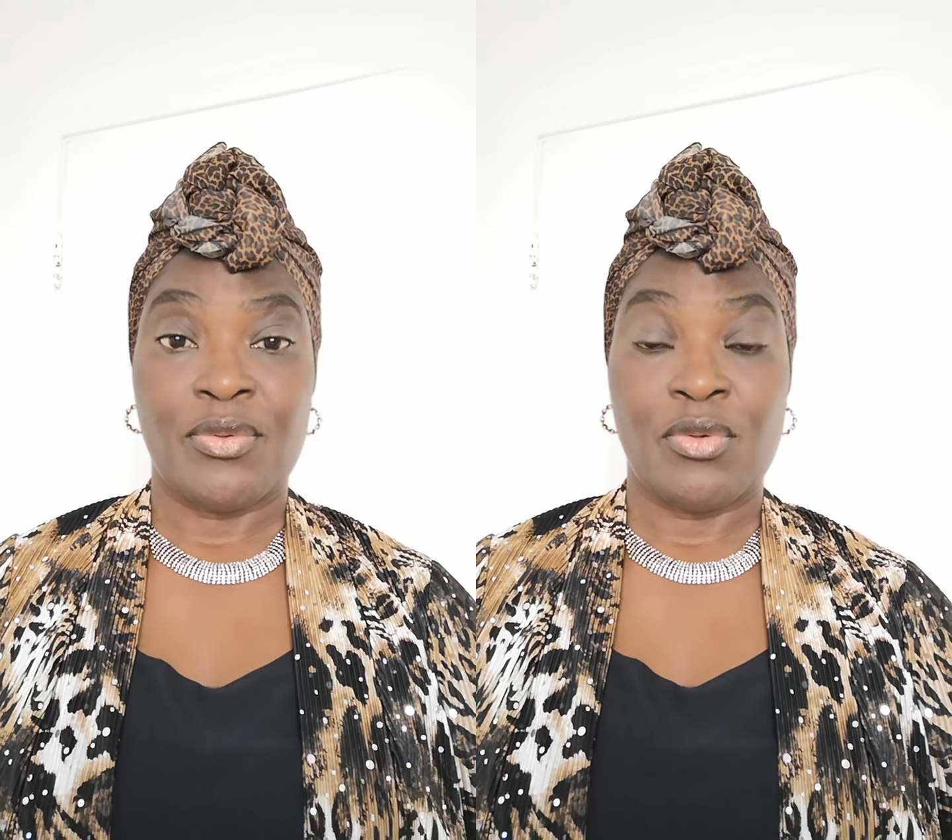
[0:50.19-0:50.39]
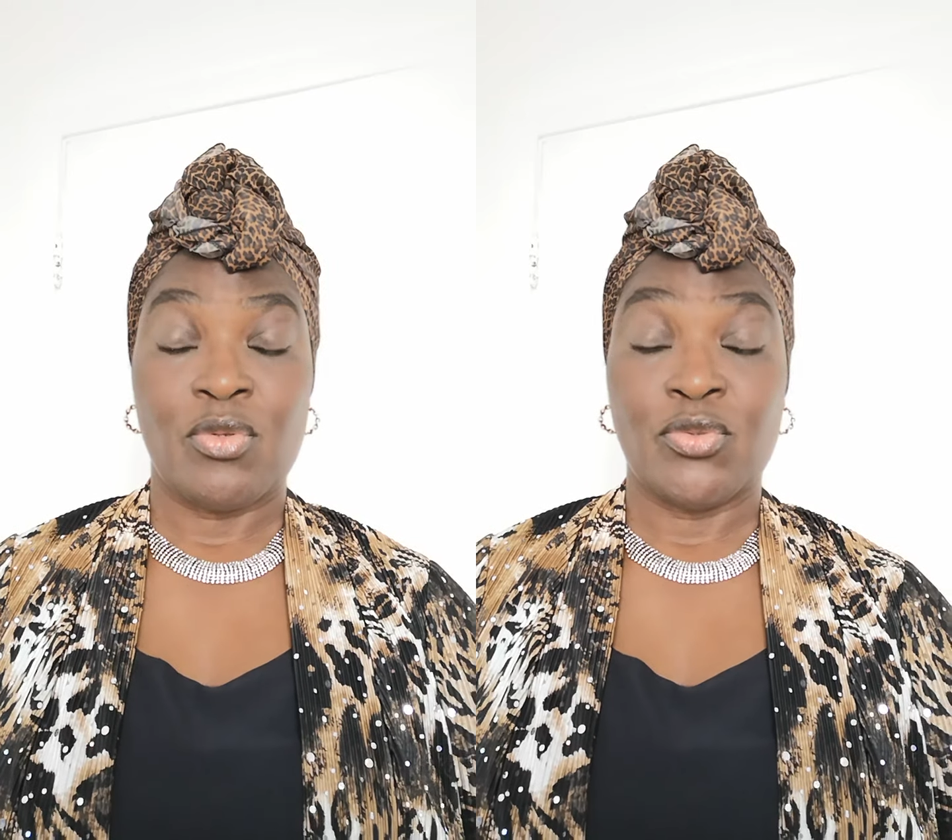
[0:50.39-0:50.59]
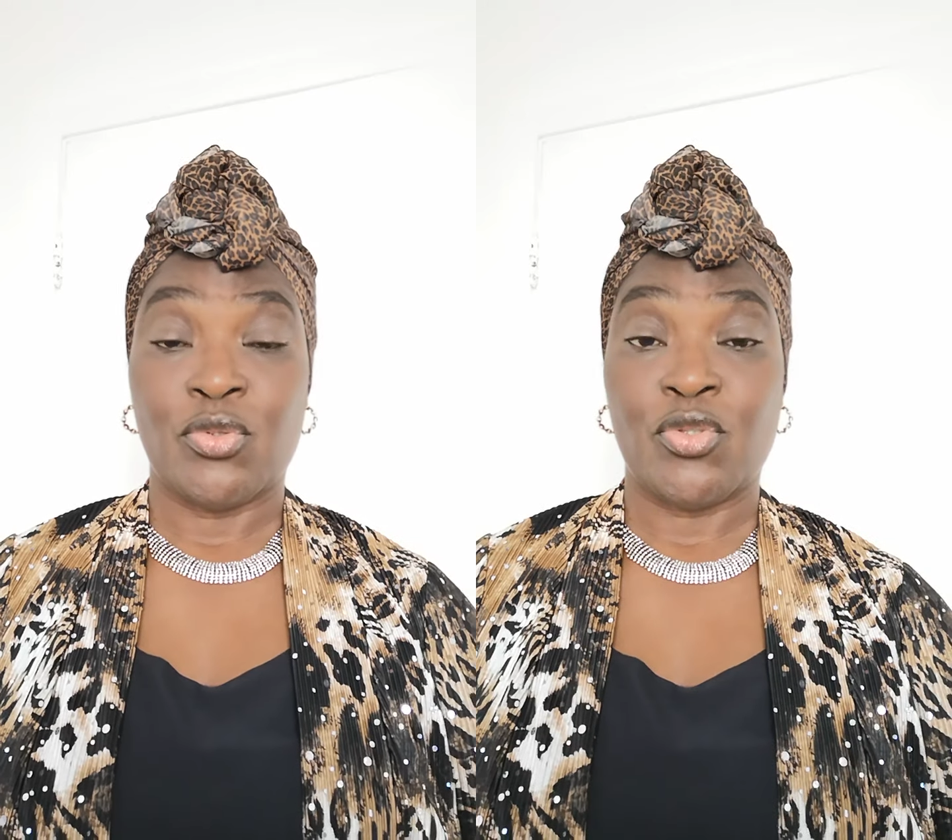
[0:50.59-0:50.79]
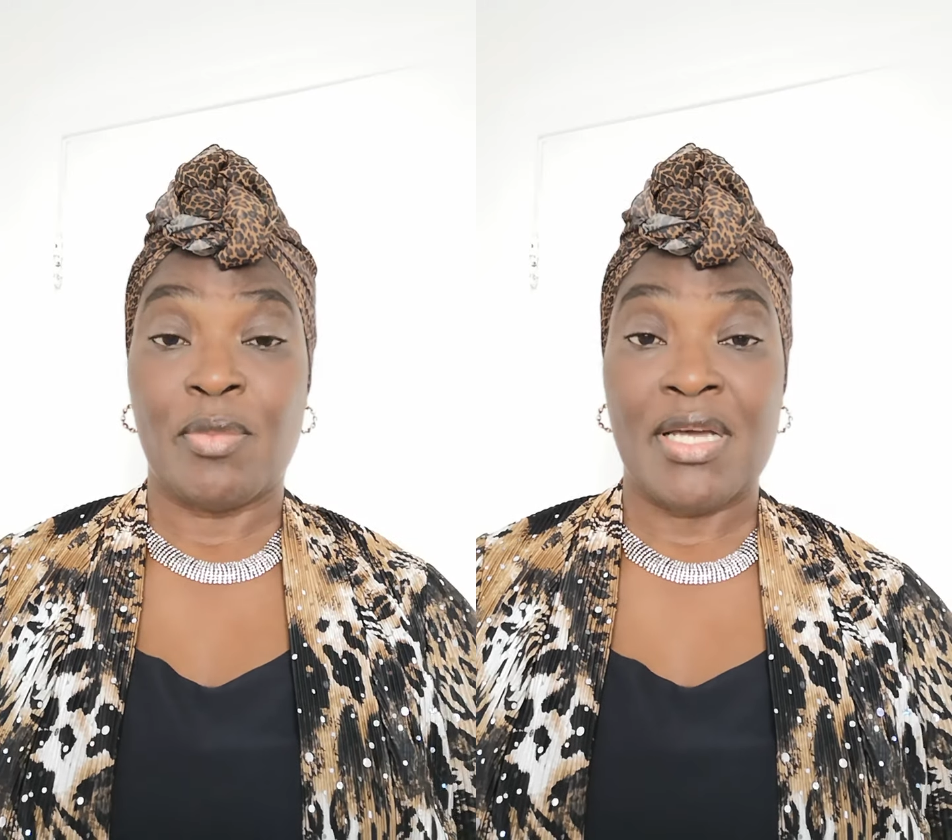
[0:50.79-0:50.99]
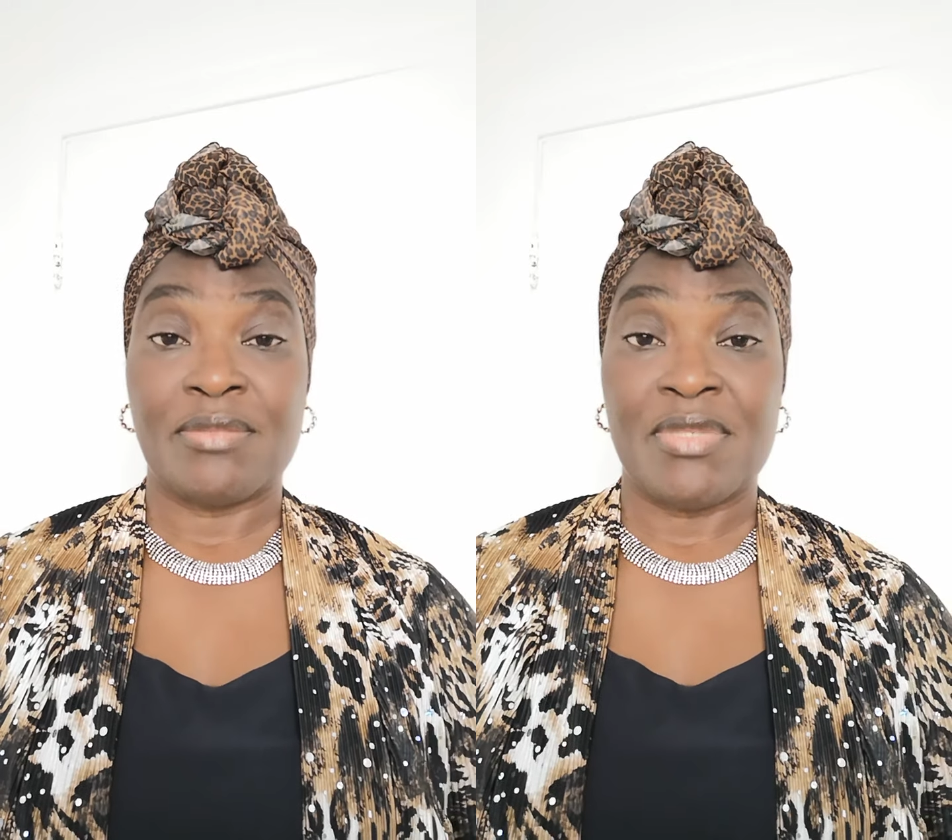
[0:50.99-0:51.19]
le
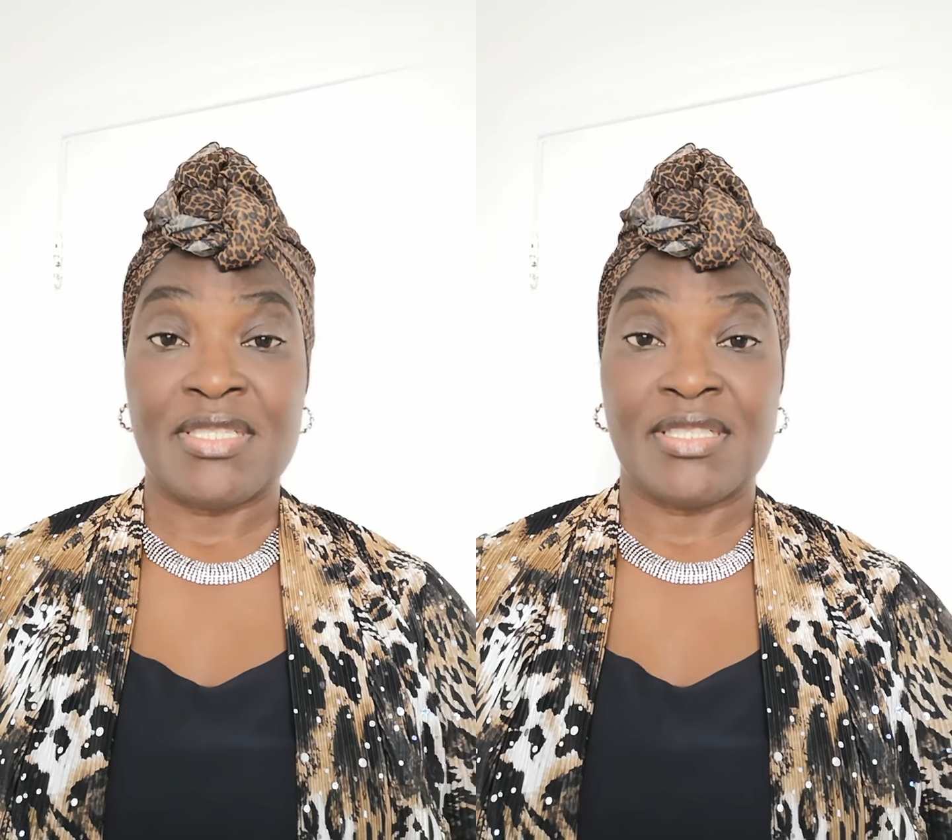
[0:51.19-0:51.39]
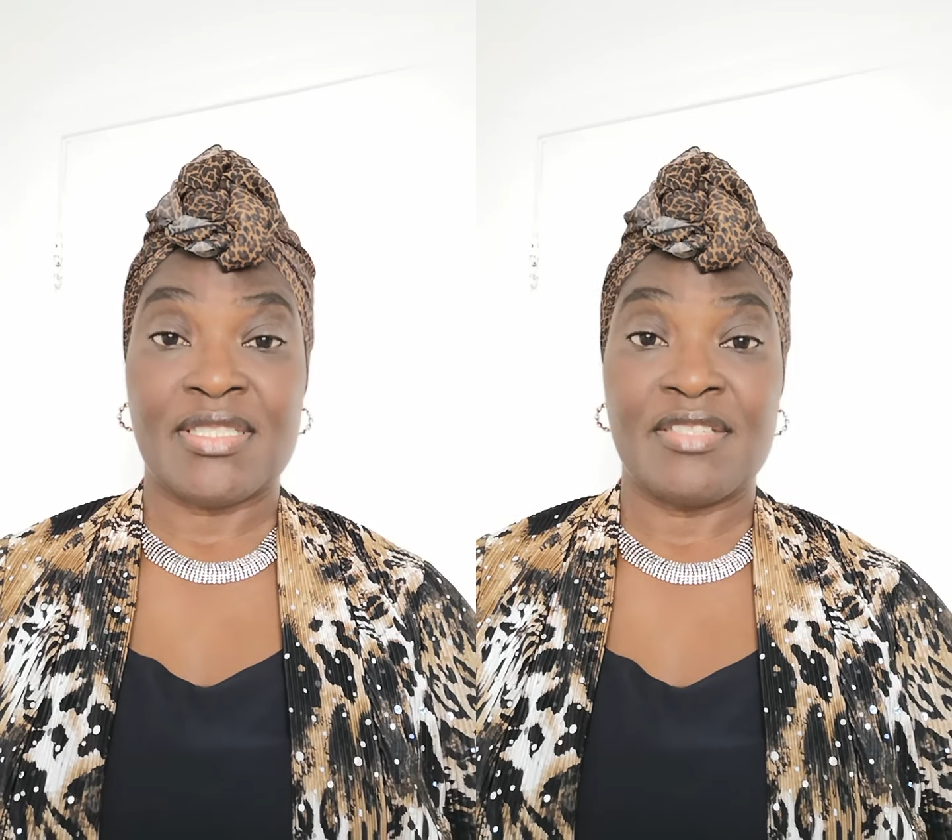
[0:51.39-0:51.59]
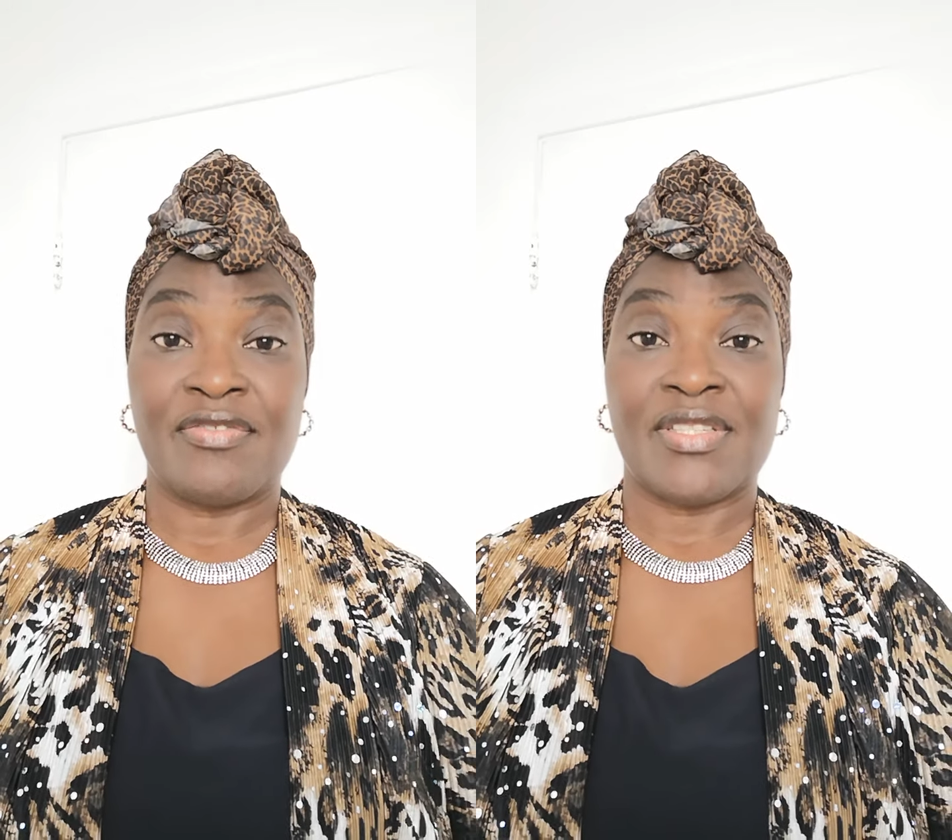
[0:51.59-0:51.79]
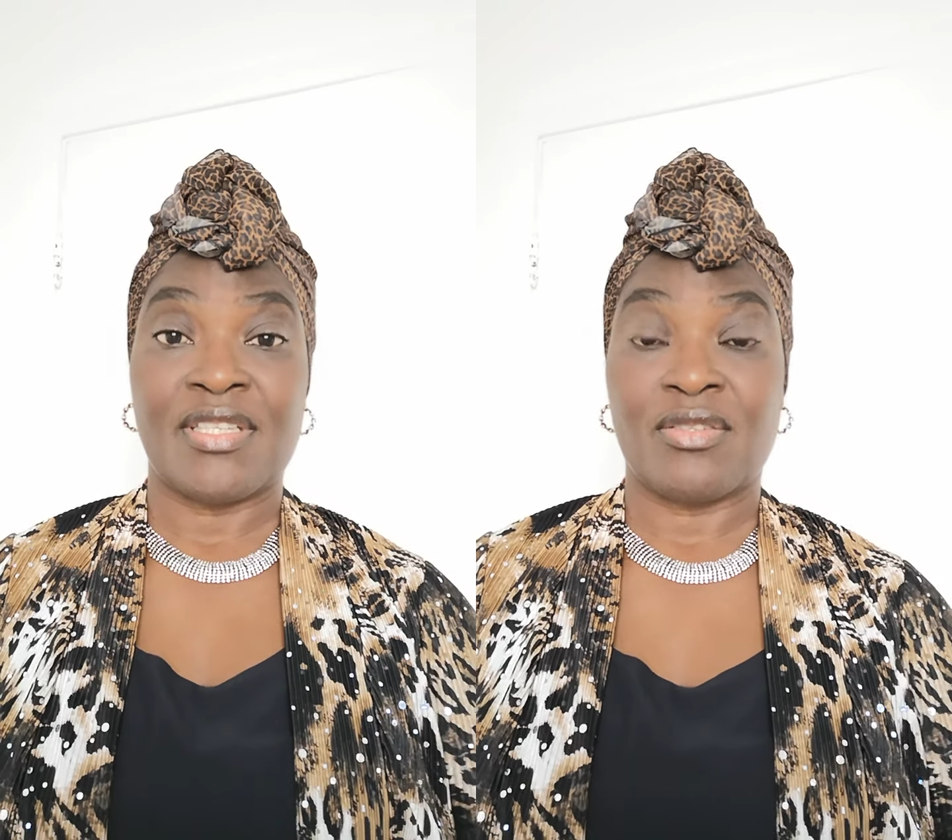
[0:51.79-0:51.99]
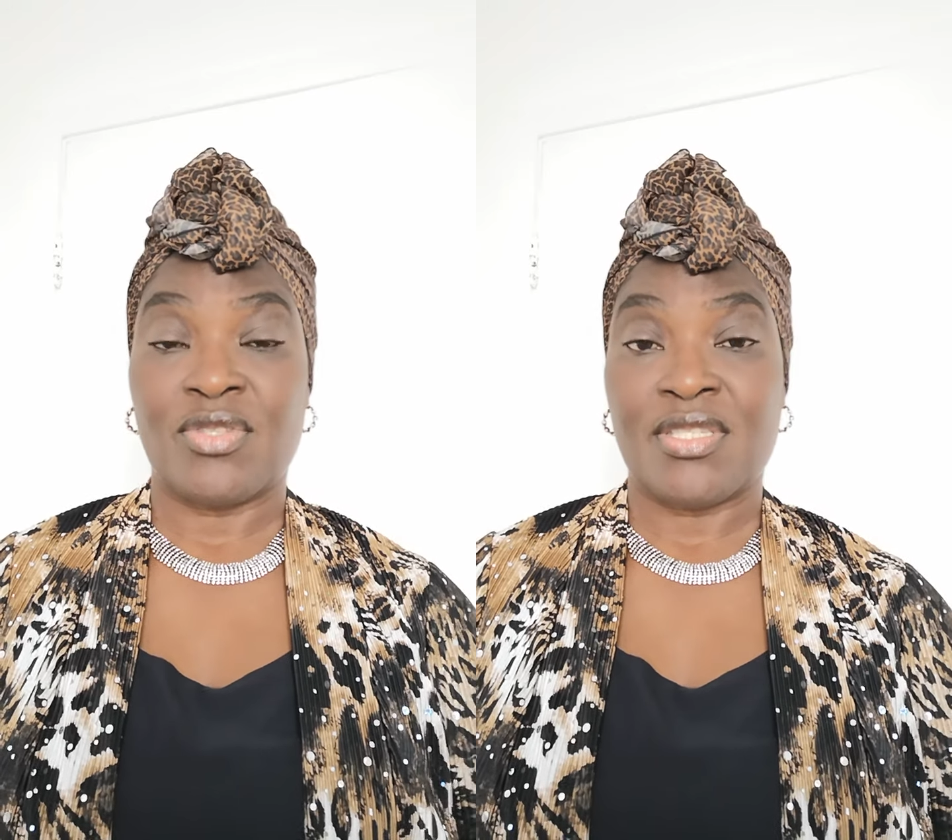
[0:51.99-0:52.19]
document administratif est dans le